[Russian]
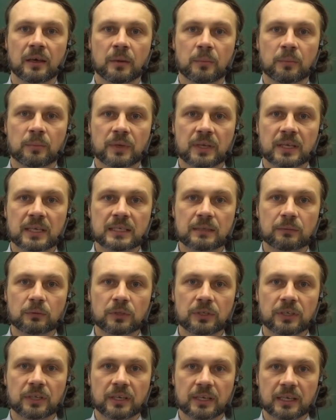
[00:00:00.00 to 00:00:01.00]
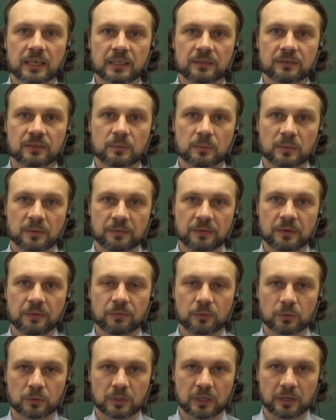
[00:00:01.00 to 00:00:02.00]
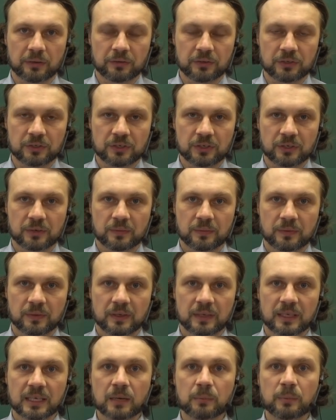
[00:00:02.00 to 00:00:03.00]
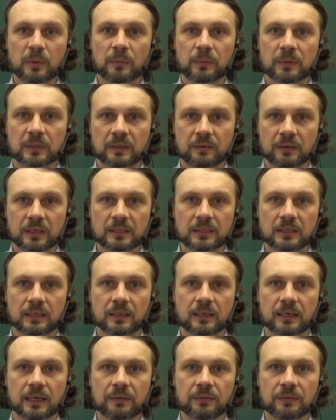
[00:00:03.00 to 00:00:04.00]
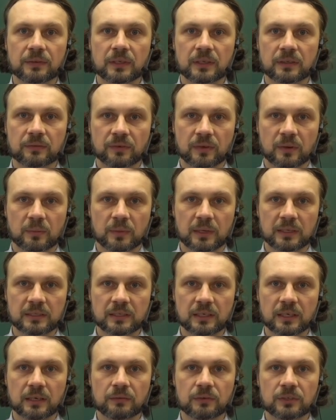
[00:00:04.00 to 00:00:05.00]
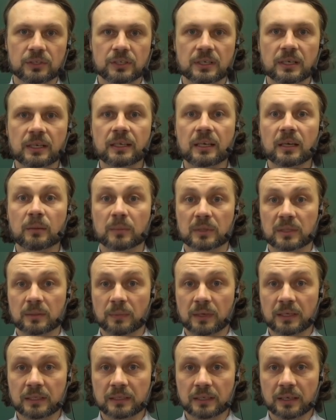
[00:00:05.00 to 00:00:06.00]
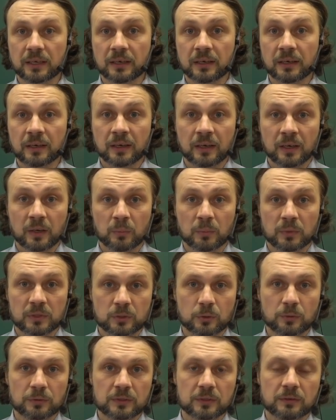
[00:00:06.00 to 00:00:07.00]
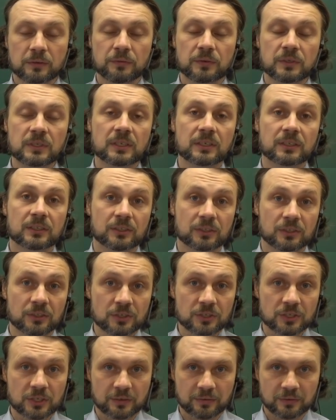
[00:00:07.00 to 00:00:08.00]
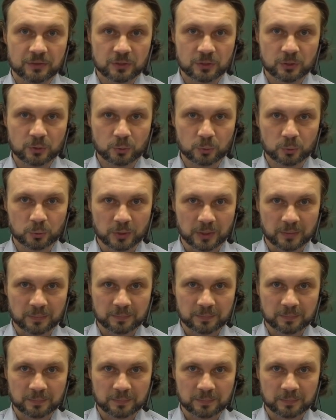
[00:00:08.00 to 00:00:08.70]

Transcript: Меня зовут Хирьянов Тимофей Федорович. Я преподаватель кафедры информатики и вычислительной математики Московского физико-технического института.